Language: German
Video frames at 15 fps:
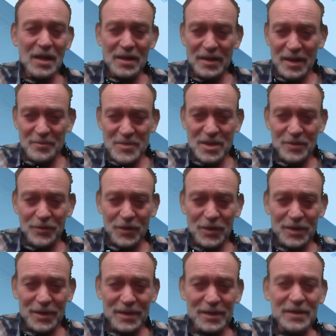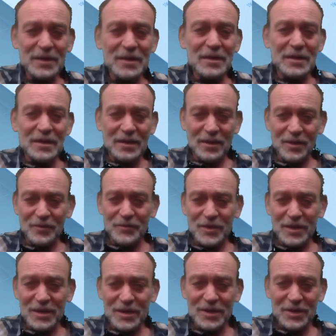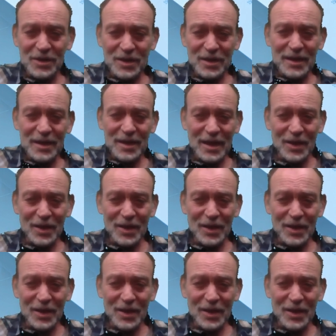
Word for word: Demzufolge haben wir natürlich